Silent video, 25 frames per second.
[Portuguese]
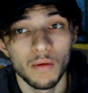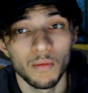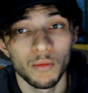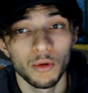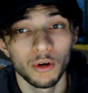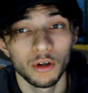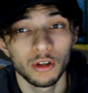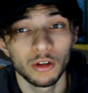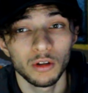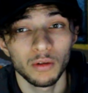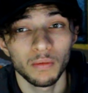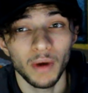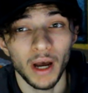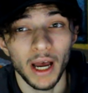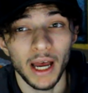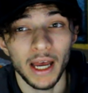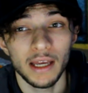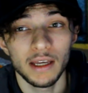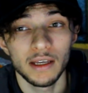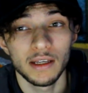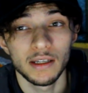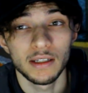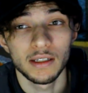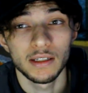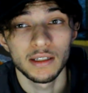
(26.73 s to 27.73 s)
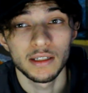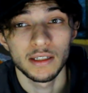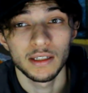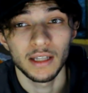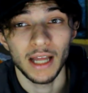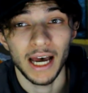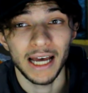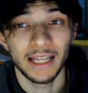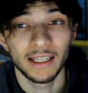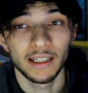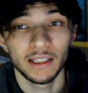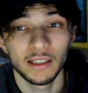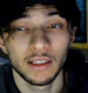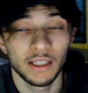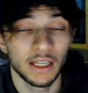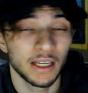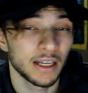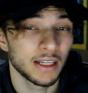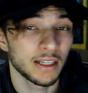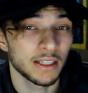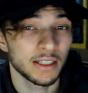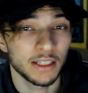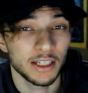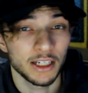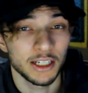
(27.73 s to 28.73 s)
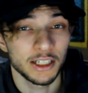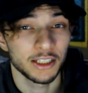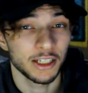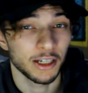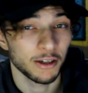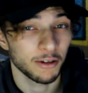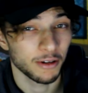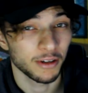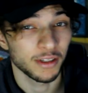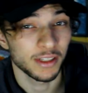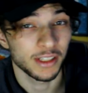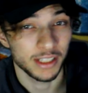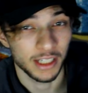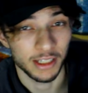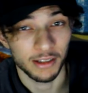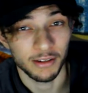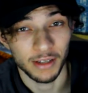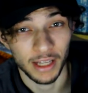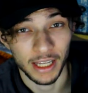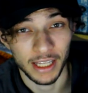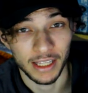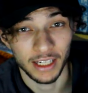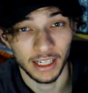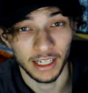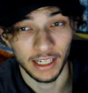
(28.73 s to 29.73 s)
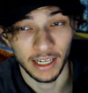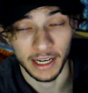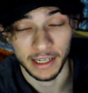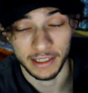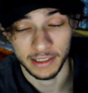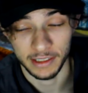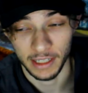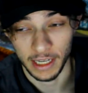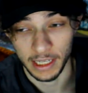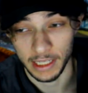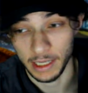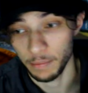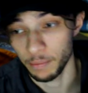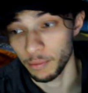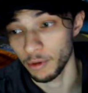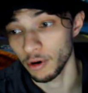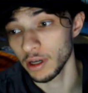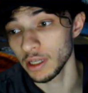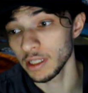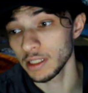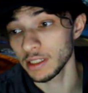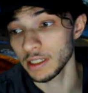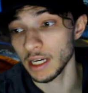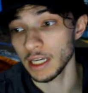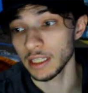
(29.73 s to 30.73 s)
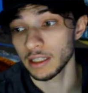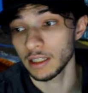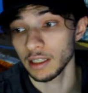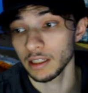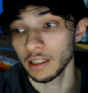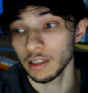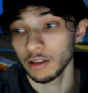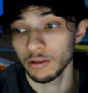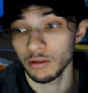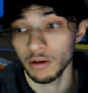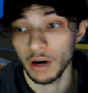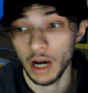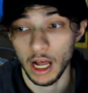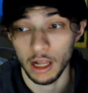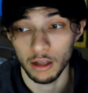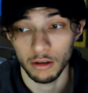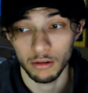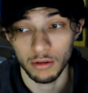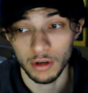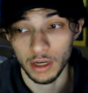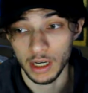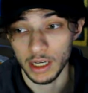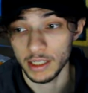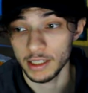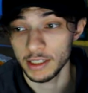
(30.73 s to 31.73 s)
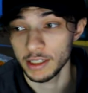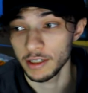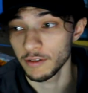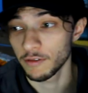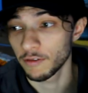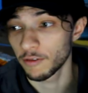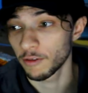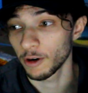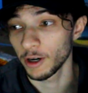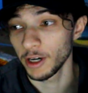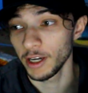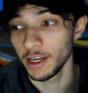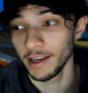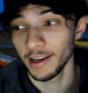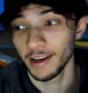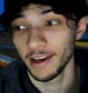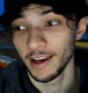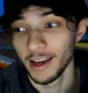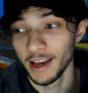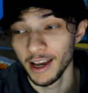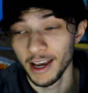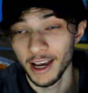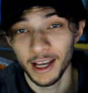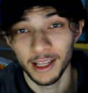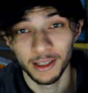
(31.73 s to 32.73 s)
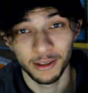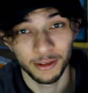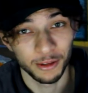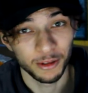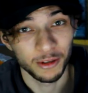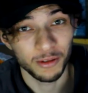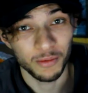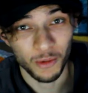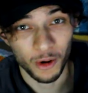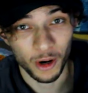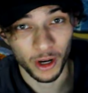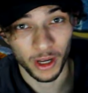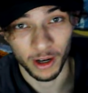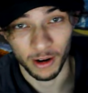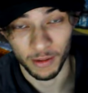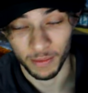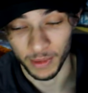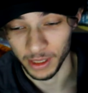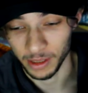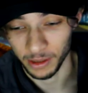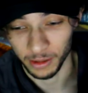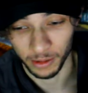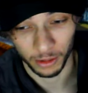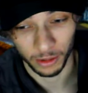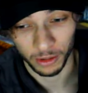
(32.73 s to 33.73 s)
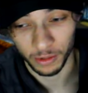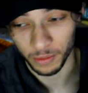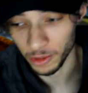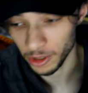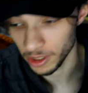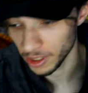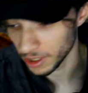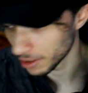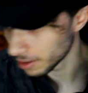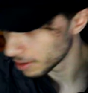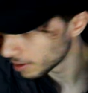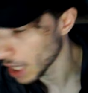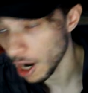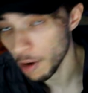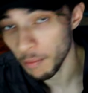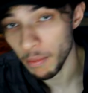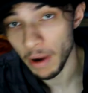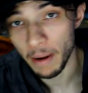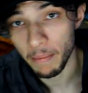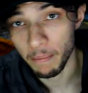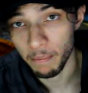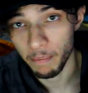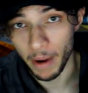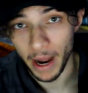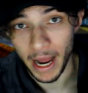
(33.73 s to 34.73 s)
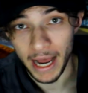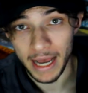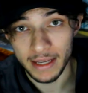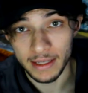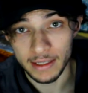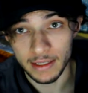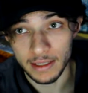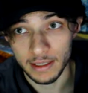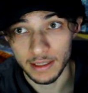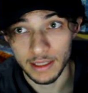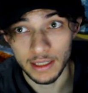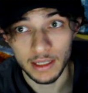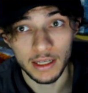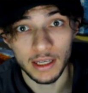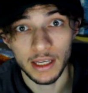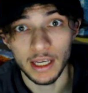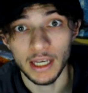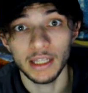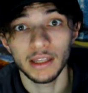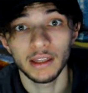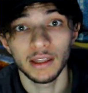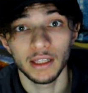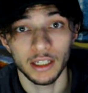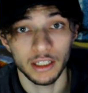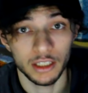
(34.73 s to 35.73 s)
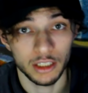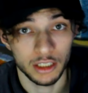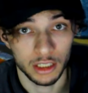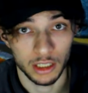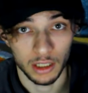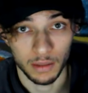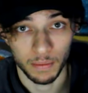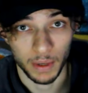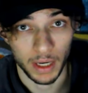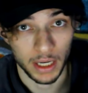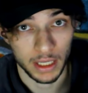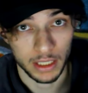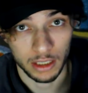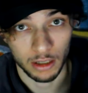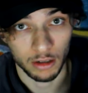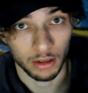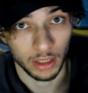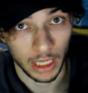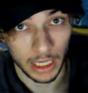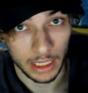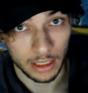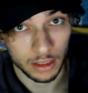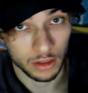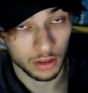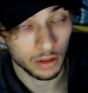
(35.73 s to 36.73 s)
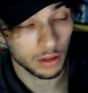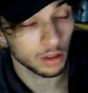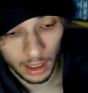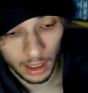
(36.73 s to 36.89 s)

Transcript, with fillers: muito mais nada interessante acontecendo na internet, né? Depois que a treta do Haluca se foi, tudo morreu, mano. Tudo morreu. Tá uma paz inquietante, para ser honesto.